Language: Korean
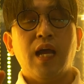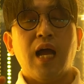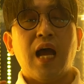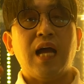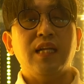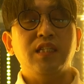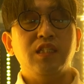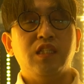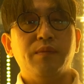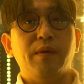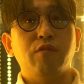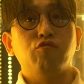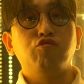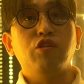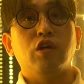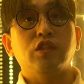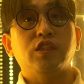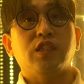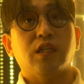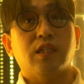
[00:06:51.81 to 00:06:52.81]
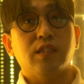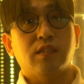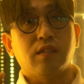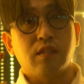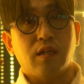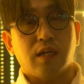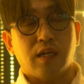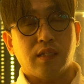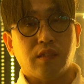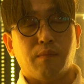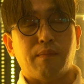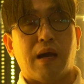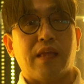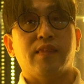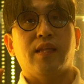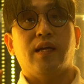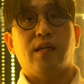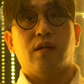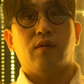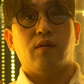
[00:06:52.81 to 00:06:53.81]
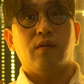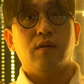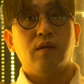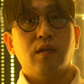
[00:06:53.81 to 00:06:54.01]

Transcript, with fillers: 한 집에 우연찮게 들어가서 만나요.